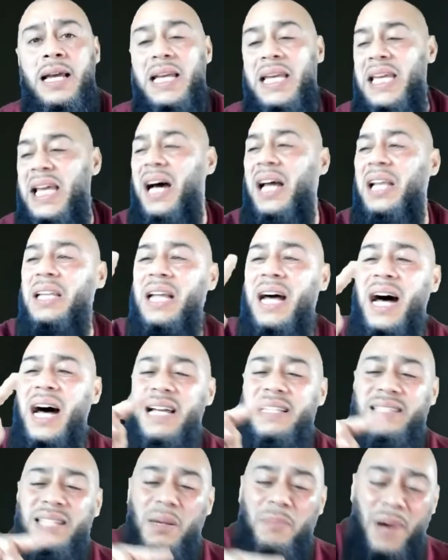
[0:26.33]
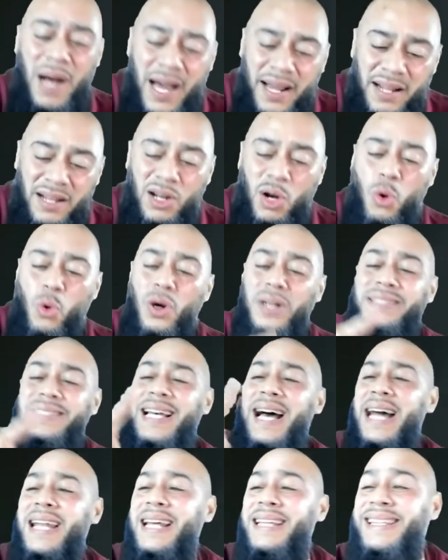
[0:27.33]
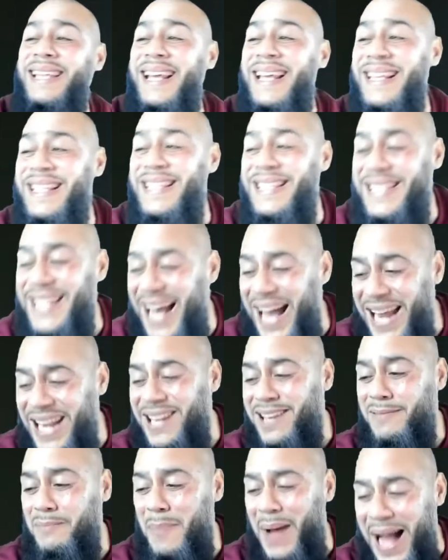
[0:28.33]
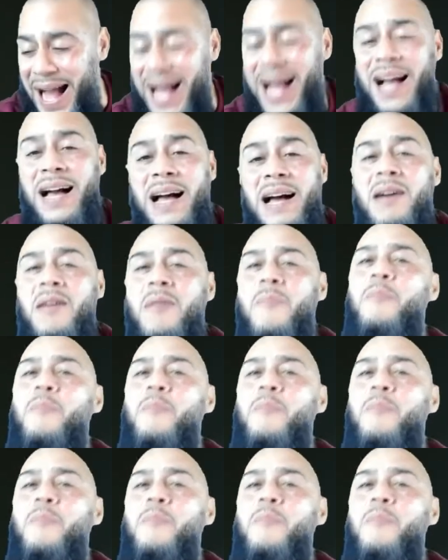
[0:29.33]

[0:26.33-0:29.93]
Y Allah wa ta'ala te salva